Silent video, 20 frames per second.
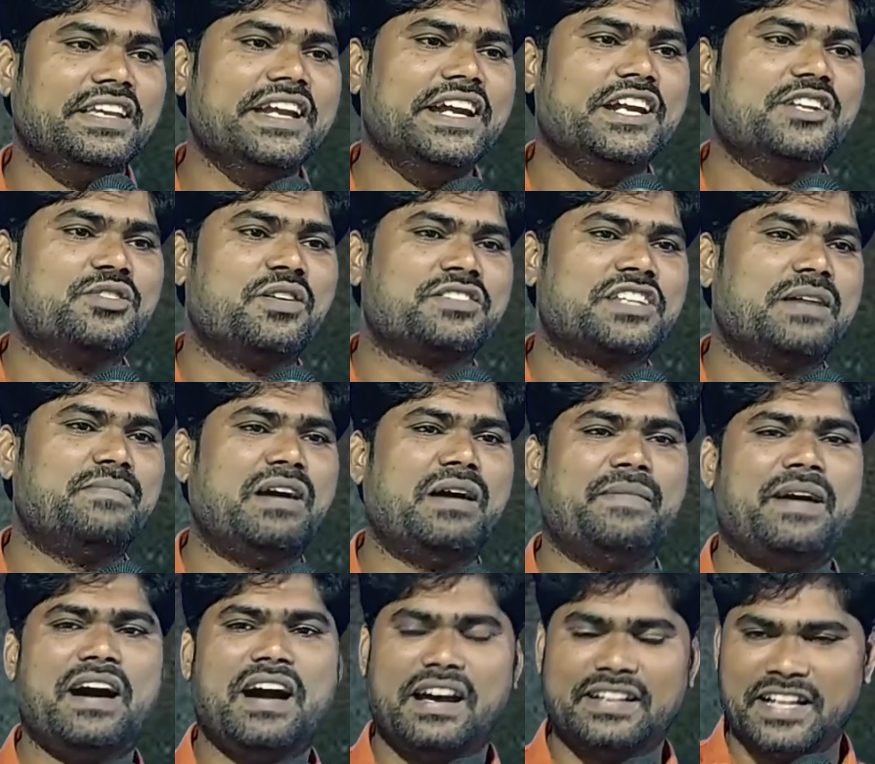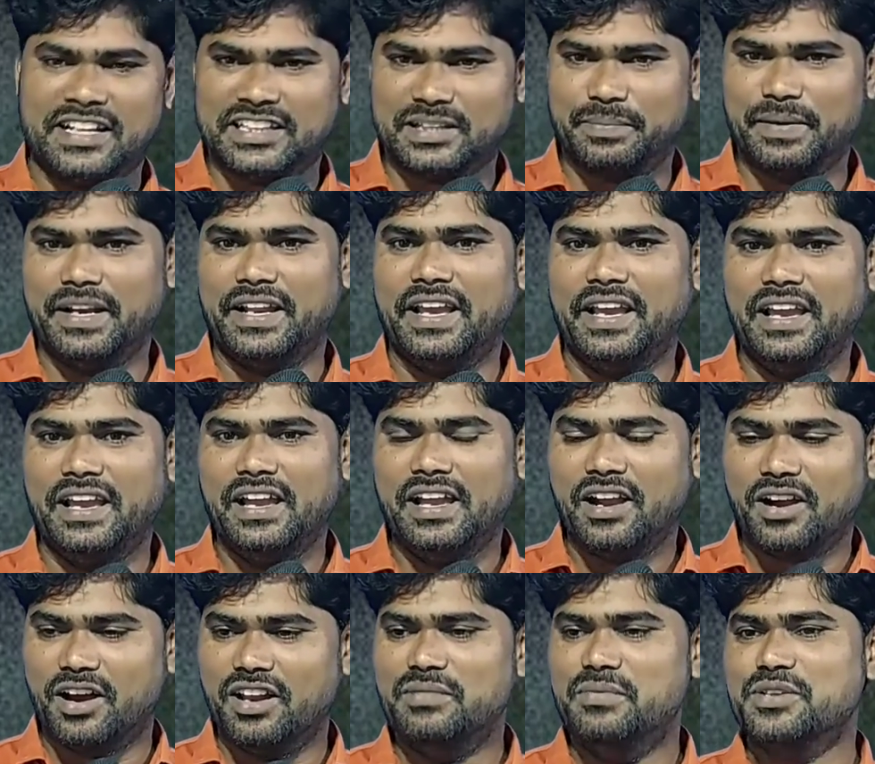ఏడు సంవత్సరాలు మామ అదంత పని
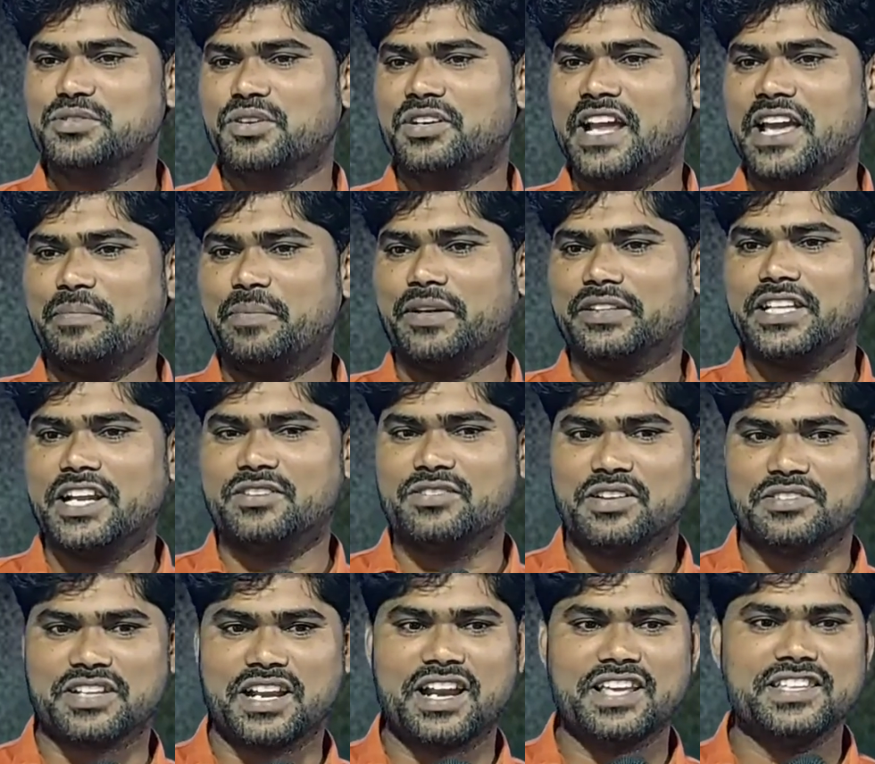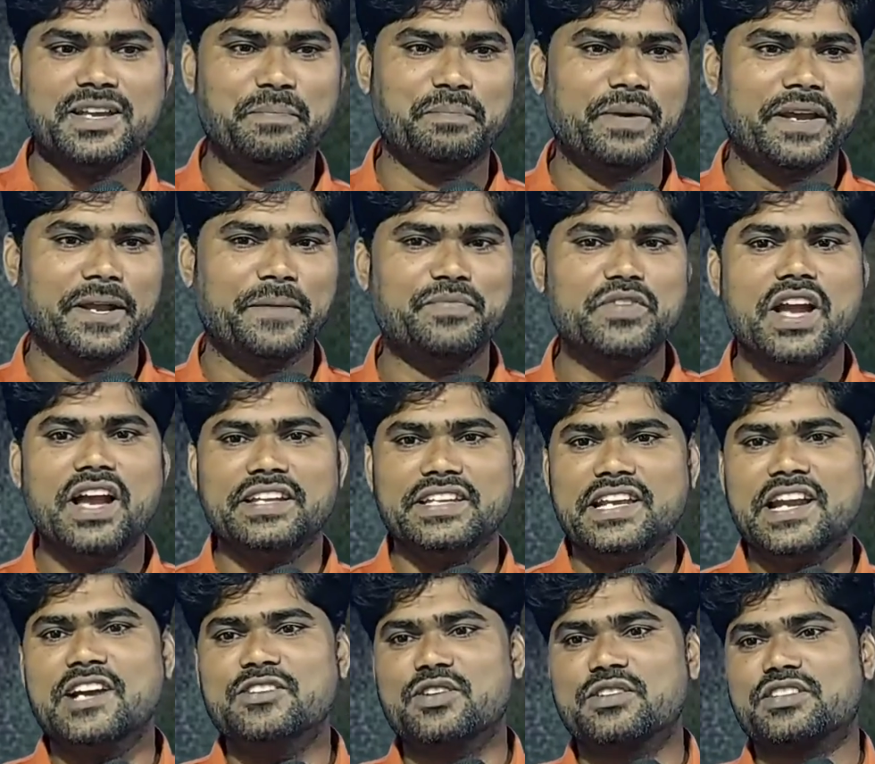కలువు మూసుకుంటే అయిపోతే ఏడు సంవత్సరాలు అని చెప్పి
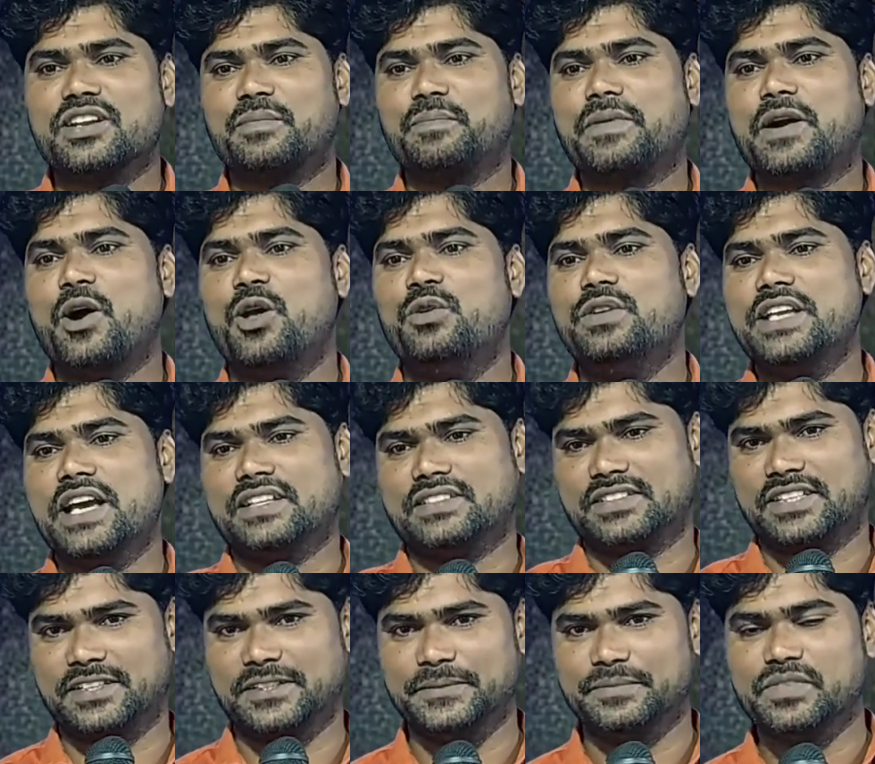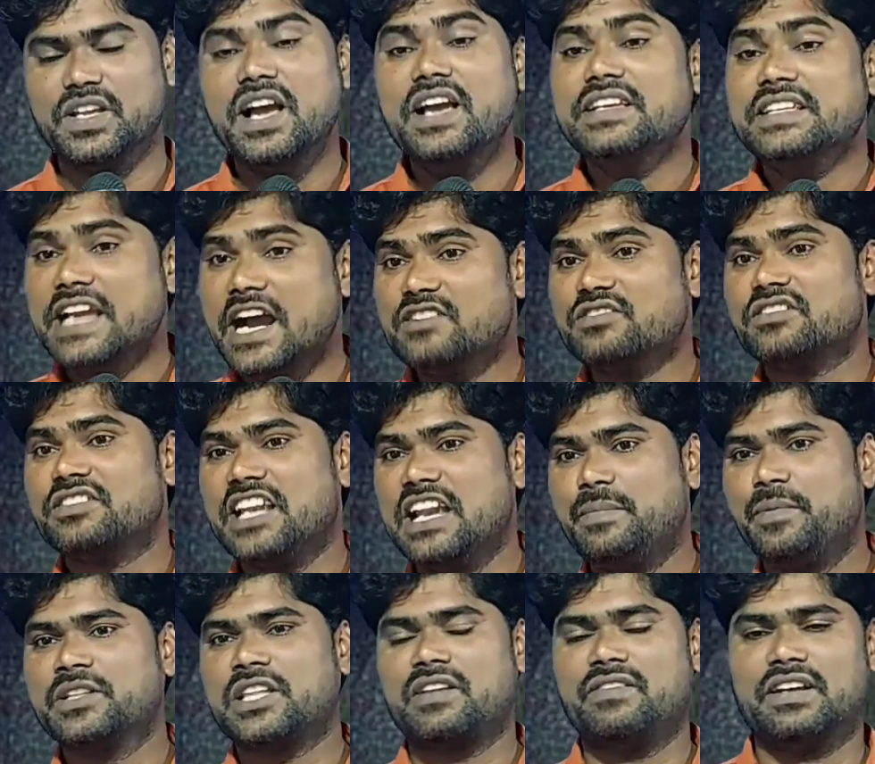ఏడు సంవత్సరాలు కలువు చేస్తాడు ఏడు దశలు
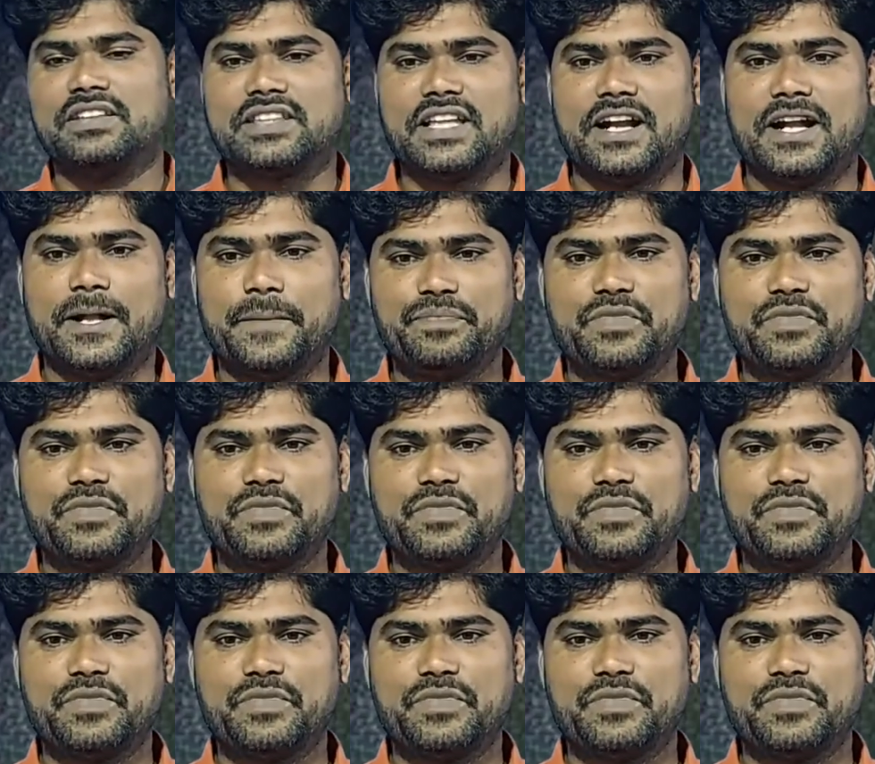అయిపోయిన తర్వాత